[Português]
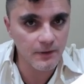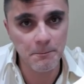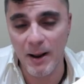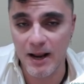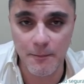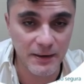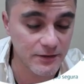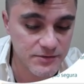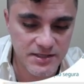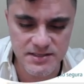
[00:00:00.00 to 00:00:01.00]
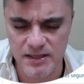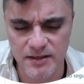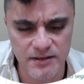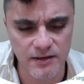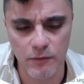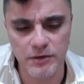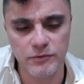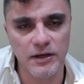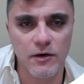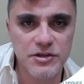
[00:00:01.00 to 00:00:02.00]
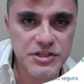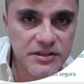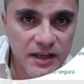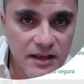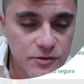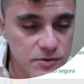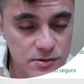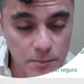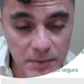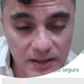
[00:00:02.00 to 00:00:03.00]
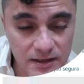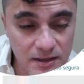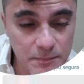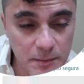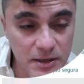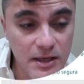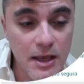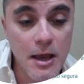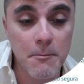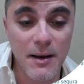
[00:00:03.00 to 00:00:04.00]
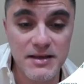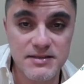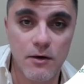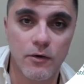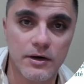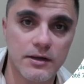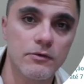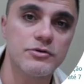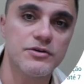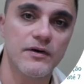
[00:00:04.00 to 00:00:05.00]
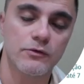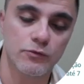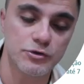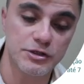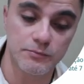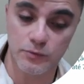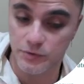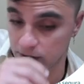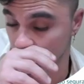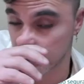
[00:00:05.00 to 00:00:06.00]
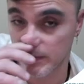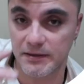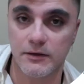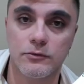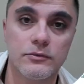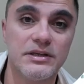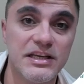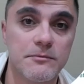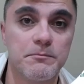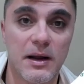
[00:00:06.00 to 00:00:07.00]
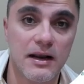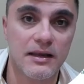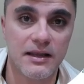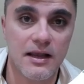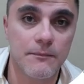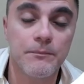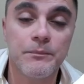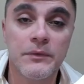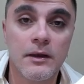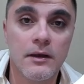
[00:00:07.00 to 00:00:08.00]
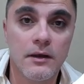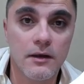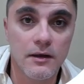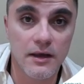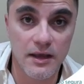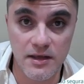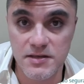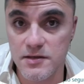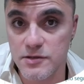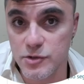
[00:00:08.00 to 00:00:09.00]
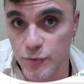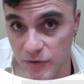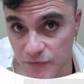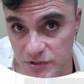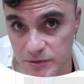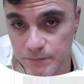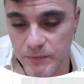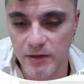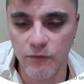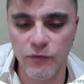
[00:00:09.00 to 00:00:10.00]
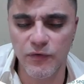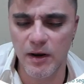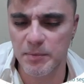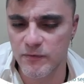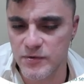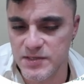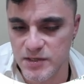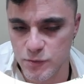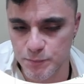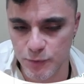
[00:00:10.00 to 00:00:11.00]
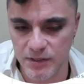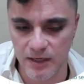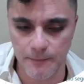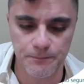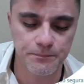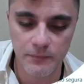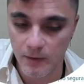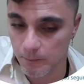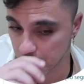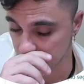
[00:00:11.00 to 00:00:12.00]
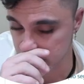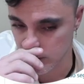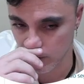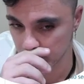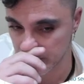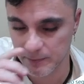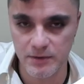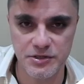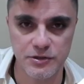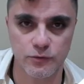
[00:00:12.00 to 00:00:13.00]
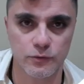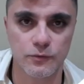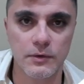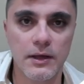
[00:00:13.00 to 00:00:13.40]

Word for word: pagamentos, etc e tal, que não tá na hora de ter, as coisas estão apertadas aqui para mim, mas na hora que eu tiver um notebook, eu pretendo ir para a linha Acer Swift. E eu vou falar para vocês o porquê. Pessoal, primeiro de tudo,